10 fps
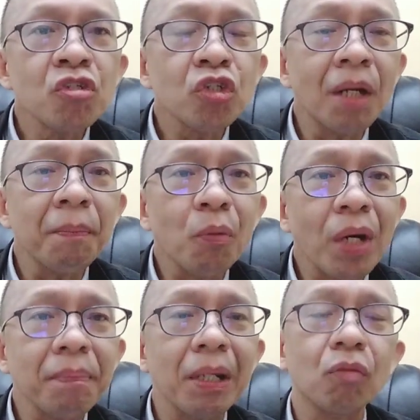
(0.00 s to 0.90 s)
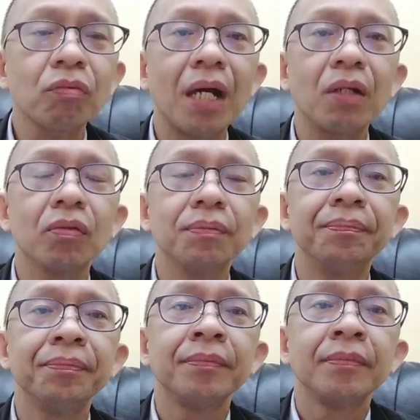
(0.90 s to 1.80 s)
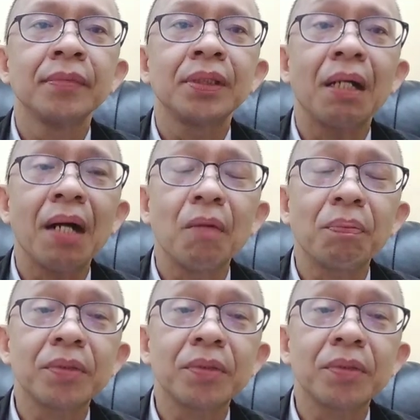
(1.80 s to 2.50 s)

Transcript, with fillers: So number one, meron tayong na